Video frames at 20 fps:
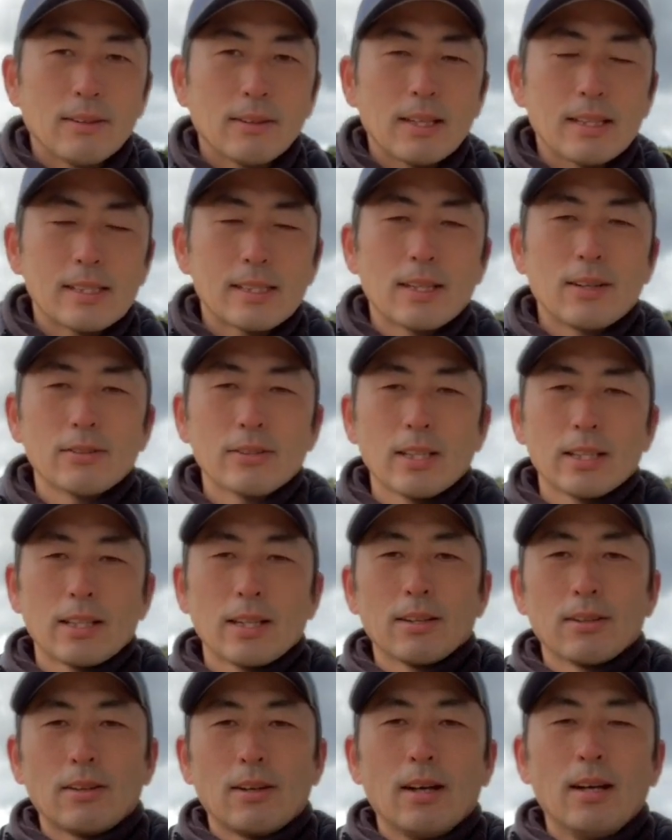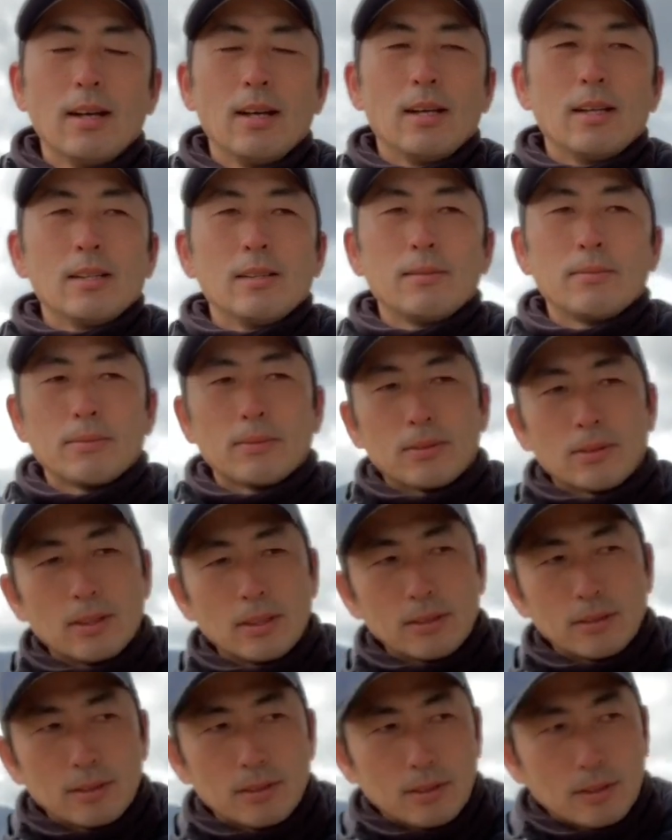私が教えてるのは、あの
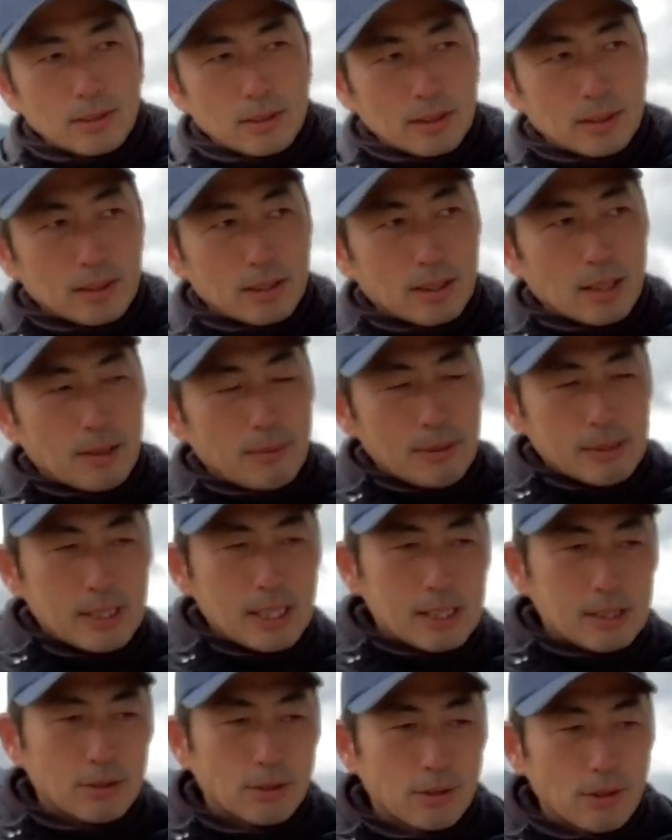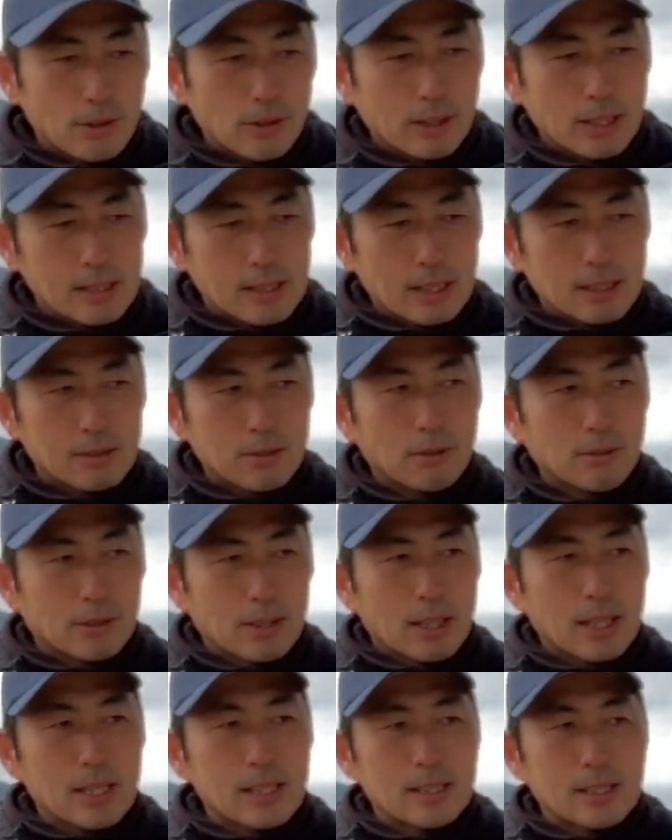厳しい状況を私は想
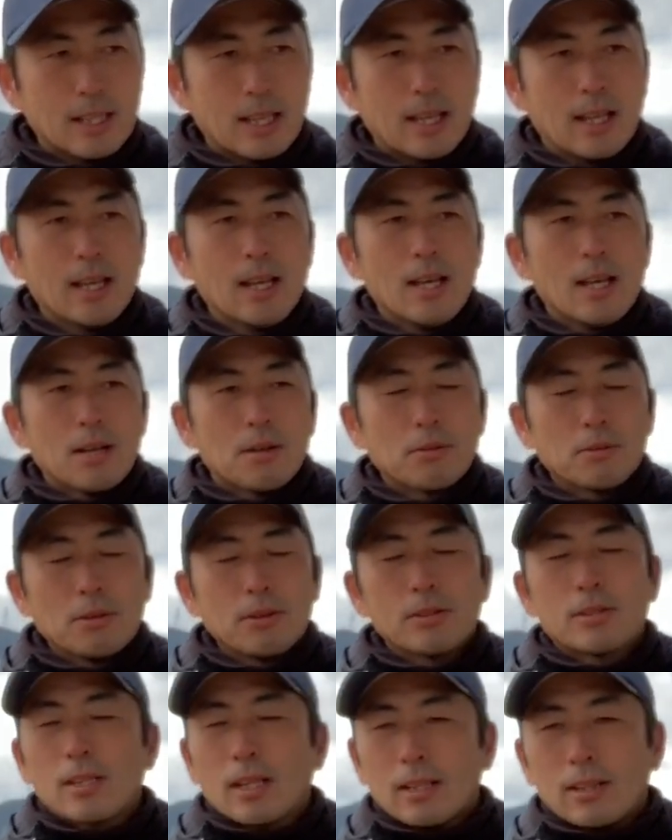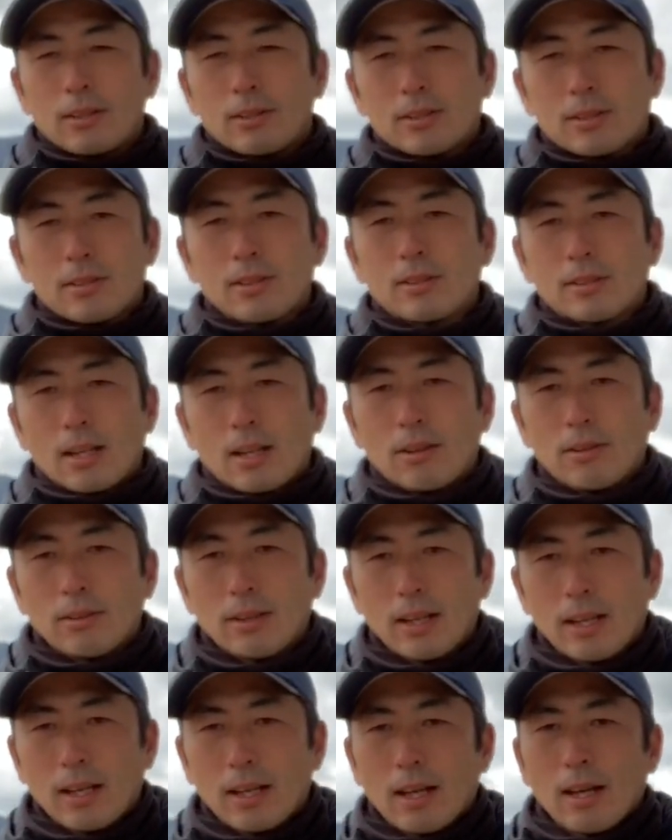定してこの打ち方を作ってるの
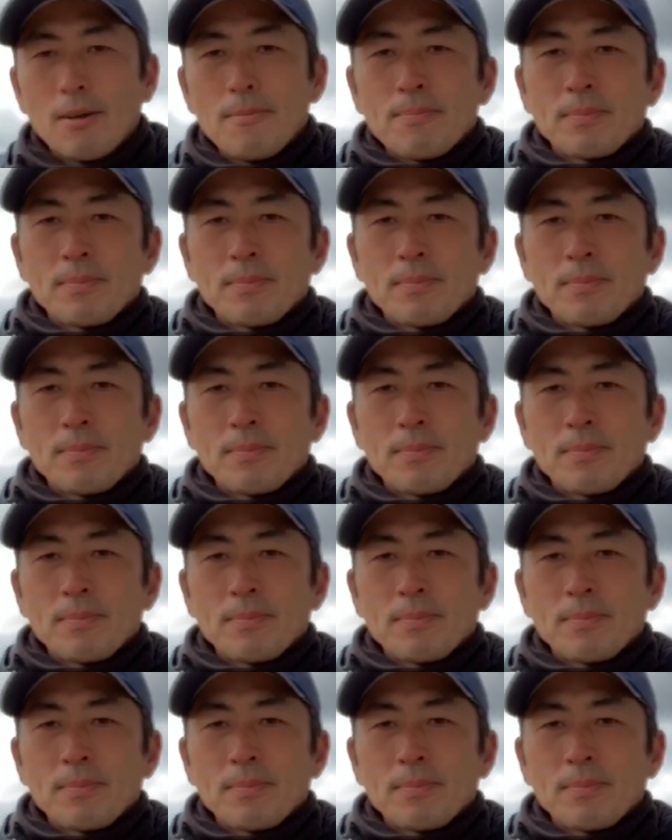で